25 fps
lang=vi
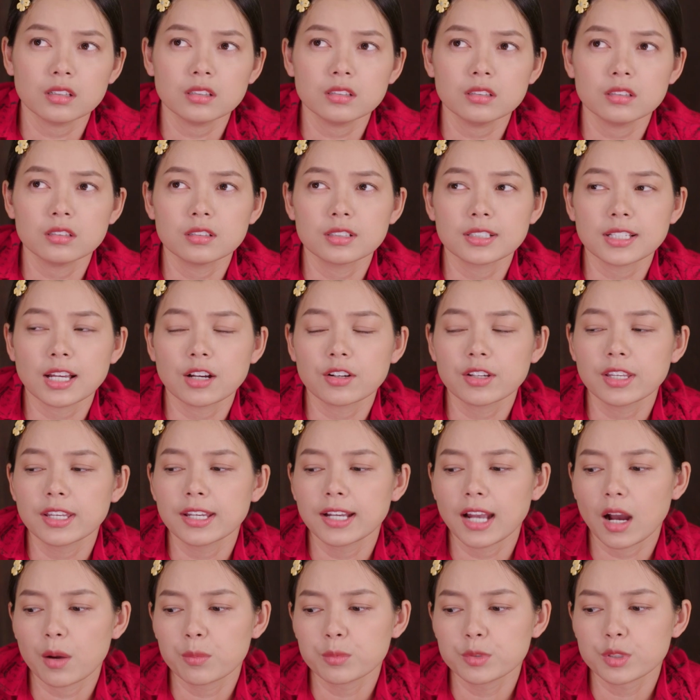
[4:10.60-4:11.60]
Chứ
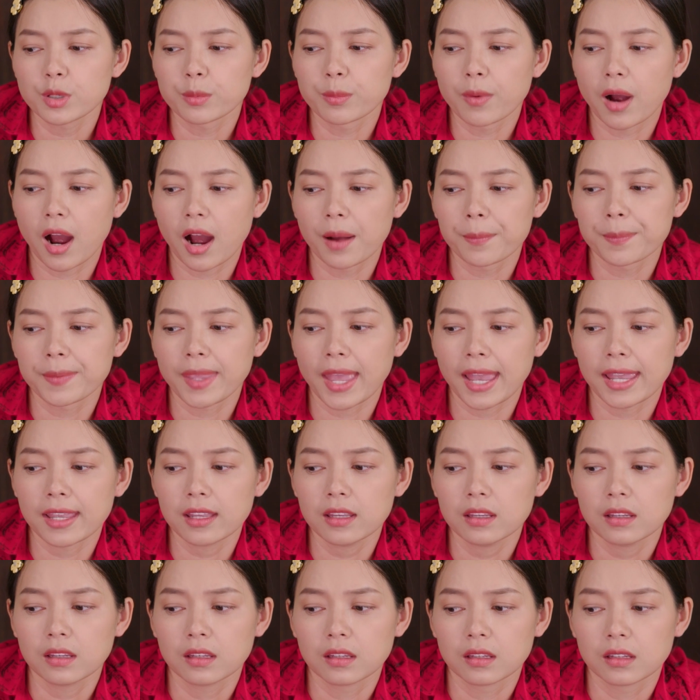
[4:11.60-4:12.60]
sau khi không trùng hợp
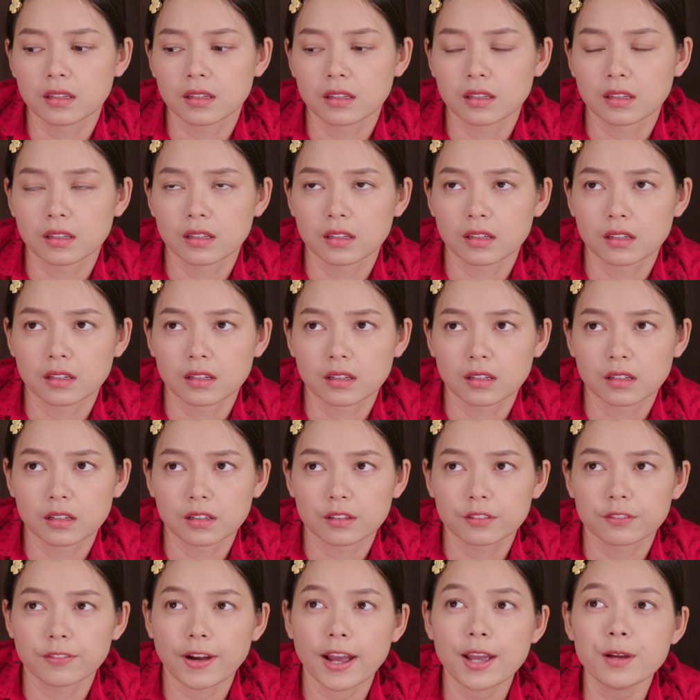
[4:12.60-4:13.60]
vậy
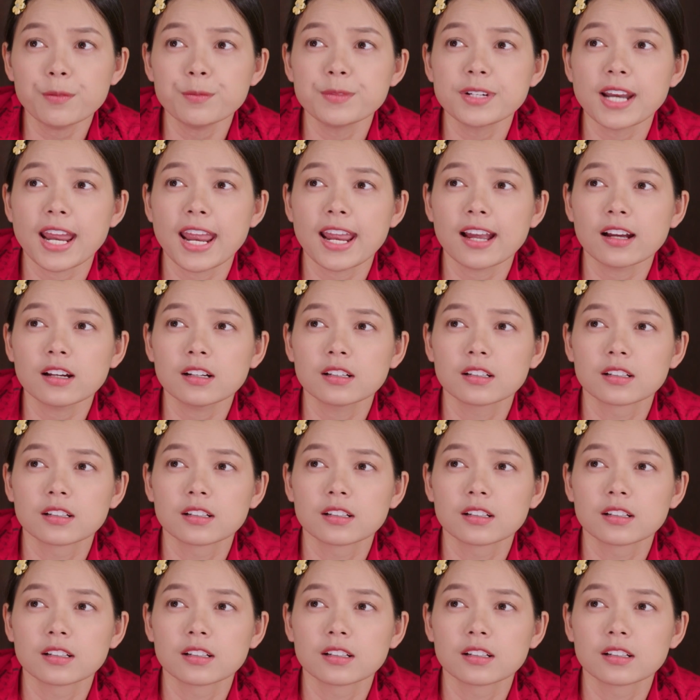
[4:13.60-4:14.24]
Phải ông Trang